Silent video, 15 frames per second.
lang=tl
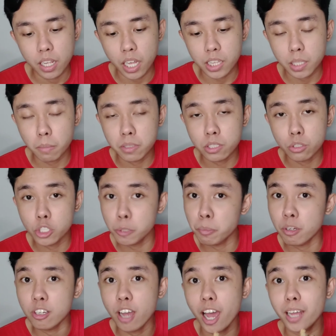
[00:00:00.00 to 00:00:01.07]
Lahat naman siguro na
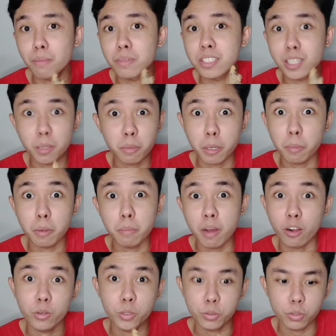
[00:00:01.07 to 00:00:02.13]
pagkain masarap kapag
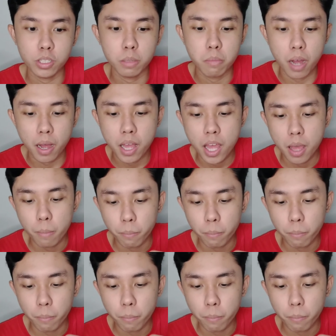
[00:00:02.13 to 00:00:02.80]
bagong luto, 'di ba?